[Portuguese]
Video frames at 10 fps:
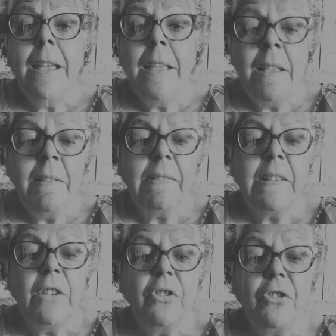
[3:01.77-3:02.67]

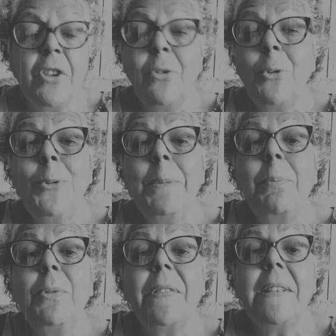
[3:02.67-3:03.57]
insistindo no
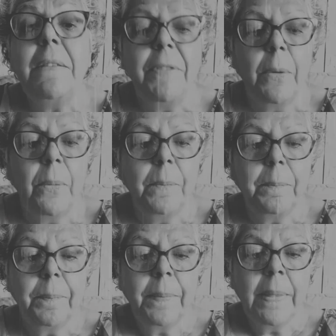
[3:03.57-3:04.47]
impossível.
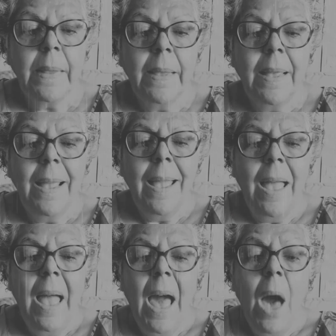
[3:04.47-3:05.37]

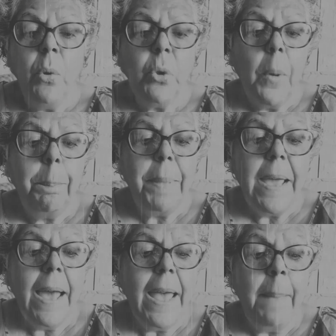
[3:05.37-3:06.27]
A
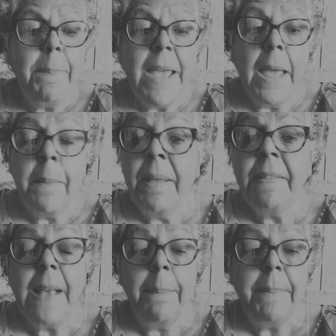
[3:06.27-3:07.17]
utopia é minha irmã
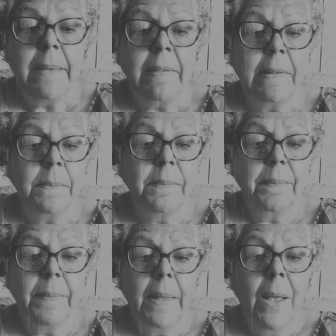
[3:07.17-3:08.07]
siamesa.
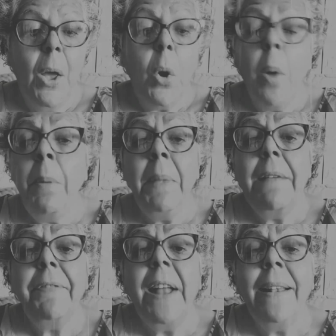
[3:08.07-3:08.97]
Como me
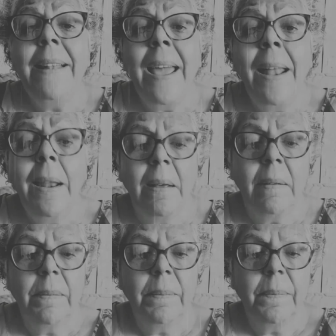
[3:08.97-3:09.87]
livrar
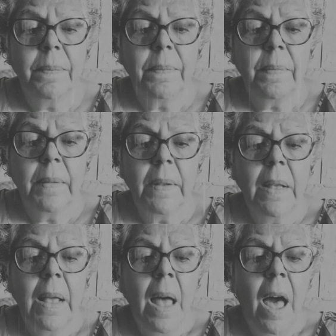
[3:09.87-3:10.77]
dela?
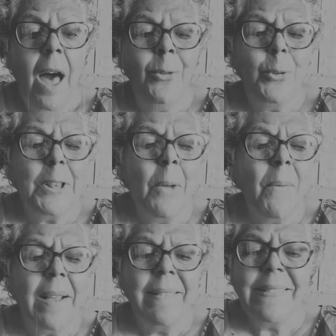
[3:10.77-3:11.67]
Ando tão
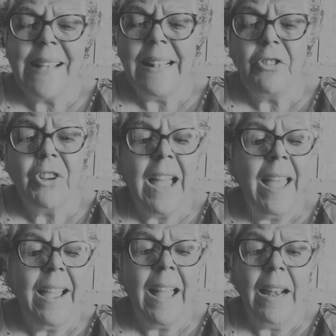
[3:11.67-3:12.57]
cansada de
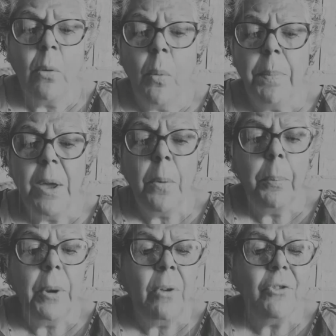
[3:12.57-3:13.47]
carregá-la comigo
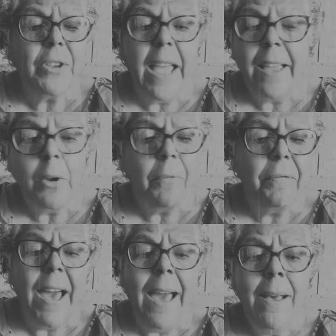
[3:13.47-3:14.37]
por onde quer que eu
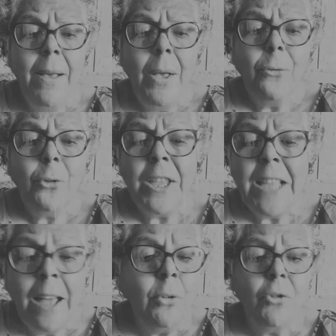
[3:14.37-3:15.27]
vá,
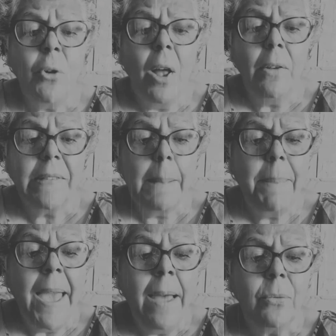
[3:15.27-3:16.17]
sonhando de olhos
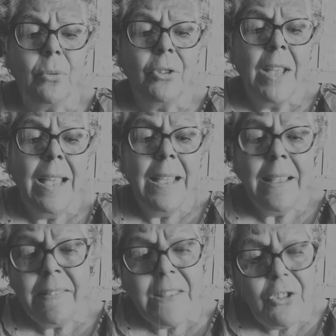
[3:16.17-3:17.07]
abertos,
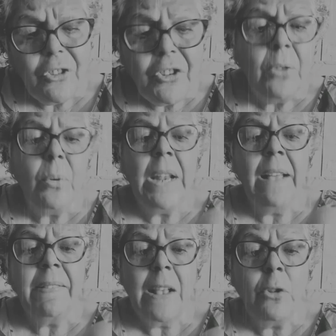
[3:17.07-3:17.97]
insistindo
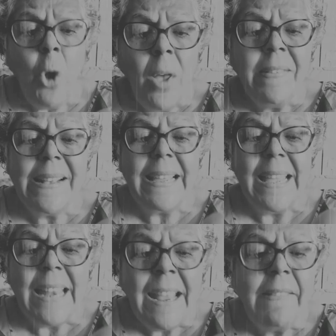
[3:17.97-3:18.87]
nessa nossa
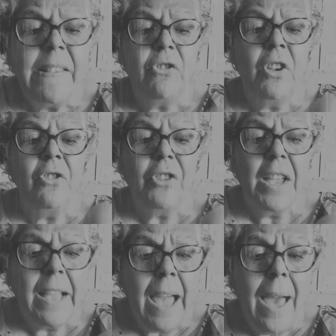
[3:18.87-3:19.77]
querência de
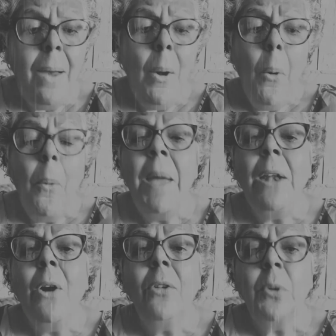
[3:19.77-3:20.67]
enxergar o
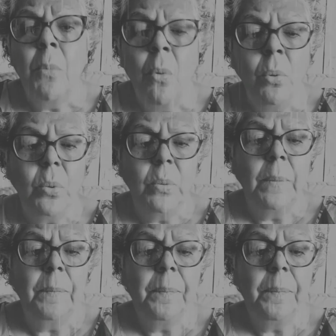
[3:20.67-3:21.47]
melhor do mundo.